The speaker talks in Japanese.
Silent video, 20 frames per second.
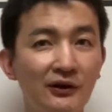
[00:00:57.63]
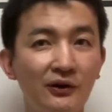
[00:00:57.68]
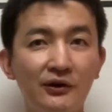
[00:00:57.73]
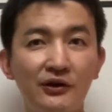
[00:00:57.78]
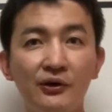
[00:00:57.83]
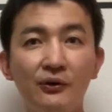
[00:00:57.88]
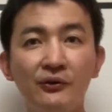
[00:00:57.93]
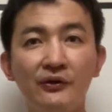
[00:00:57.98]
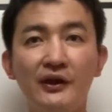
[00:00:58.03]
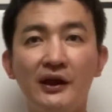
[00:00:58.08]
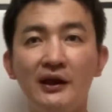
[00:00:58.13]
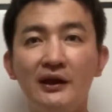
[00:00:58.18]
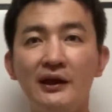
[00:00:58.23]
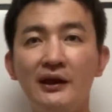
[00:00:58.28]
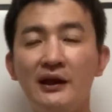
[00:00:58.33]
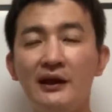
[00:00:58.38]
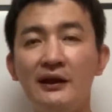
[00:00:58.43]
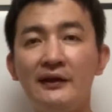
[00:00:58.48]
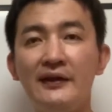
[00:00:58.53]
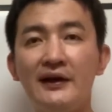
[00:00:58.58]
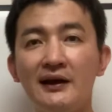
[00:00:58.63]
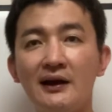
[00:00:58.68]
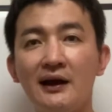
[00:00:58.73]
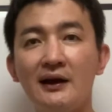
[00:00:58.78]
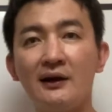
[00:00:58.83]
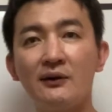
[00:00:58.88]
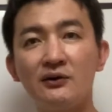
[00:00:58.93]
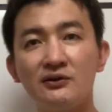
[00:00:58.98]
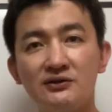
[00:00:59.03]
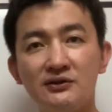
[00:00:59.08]
今日ね、えー、なん
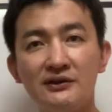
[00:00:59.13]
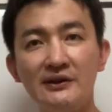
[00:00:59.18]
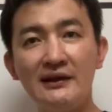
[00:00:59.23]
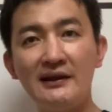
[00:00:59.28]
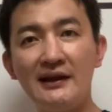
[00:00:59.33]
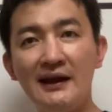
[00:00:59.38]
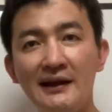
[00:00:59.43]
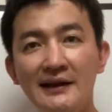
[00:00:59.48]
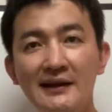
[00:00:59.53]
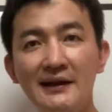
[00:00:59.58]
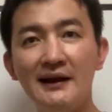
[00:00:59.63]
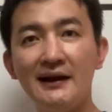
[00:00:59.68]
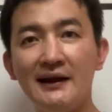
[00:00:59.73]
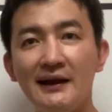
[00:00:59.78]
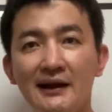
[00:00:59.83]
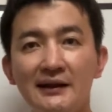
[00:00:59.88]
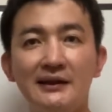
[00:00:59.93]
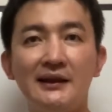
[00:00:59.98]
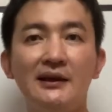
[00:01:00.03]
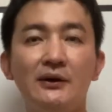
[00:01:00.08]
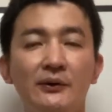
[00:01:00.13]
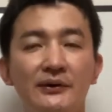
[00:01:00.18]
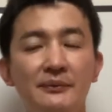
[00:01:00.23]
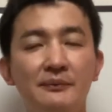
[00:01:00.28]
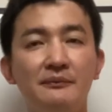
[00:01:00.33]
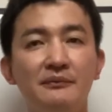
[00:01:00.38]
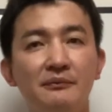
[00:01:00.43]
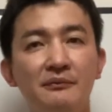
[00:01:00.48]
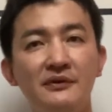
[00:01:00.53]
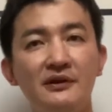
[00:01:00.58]
か、やりながらやっていこう、
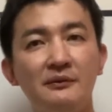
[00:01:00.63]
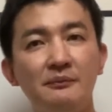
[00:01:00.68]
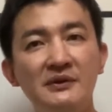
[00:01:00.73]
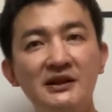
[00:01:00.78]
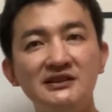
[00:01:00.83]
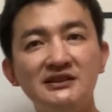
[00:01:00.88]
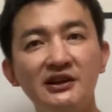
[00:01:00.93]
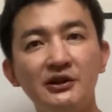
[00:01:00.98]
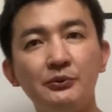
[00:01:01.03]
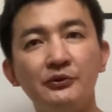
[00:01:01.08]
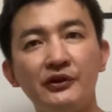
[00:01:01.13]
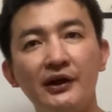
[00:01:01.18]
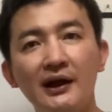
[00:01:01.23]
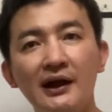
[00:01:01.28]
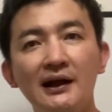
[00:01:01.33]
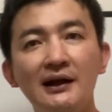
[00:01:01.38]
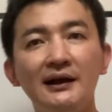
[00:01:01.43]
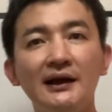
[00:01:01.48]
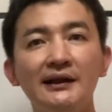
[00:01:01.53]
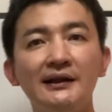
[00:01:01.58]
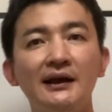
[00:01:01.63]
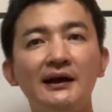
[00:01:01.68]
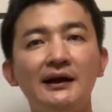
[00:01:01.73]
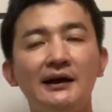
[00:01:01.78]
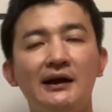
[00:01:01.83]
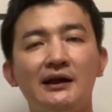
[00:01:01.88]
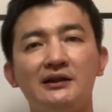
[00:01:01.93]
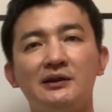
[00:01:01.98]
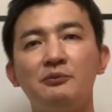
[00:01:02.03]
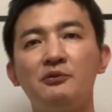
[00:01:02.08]
皆さんにもね、考えながら
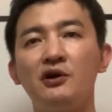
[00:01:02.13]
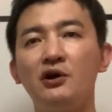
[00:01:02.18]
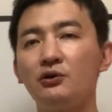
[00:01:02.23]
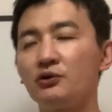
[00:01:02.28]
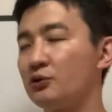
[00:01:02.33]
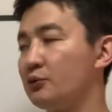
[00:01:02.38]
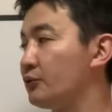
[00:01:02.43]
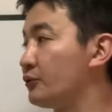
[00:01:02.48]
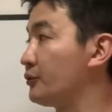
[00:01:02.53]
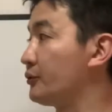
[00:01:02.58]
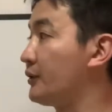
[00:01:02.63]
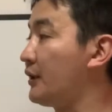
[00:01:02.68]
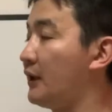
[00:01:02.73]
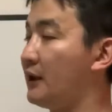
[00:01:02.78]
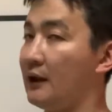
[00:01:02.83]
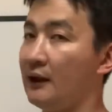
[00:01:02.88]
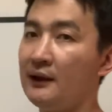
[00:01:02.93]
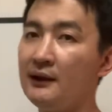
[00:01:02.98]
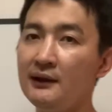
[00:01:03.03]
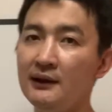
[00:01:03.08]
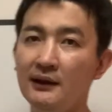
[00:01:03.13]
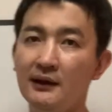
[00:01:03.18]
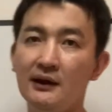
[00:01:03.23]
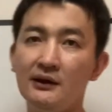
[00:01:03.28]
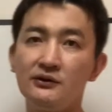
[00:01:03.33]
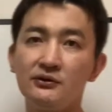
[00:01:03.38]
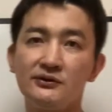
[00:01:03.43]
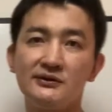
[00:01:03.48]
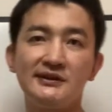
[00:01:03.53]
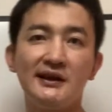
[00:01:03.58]
やってもらおうと思うので、
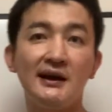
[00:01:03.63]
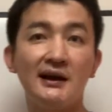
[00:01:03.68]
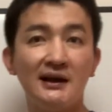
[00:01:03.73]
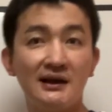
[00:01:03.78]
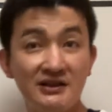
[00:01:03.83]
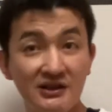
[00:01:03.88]
えー、ちょっと参加